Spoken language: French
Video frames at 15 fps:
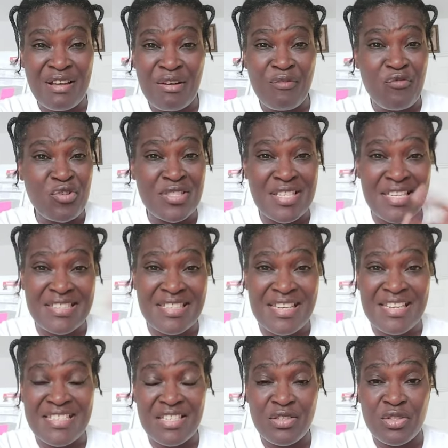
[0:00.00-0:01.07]
vous traitez
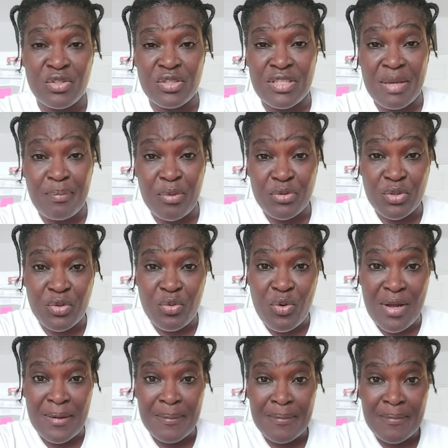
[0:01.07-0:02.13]
les gens de n'importe
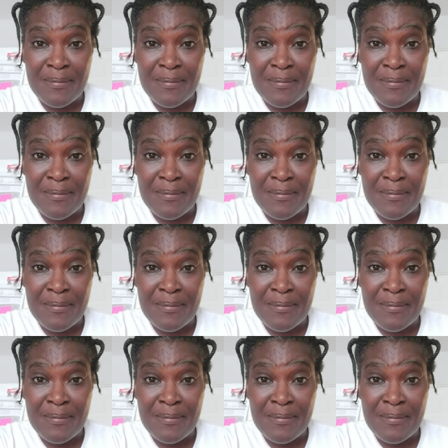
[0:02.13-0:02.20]
quoi.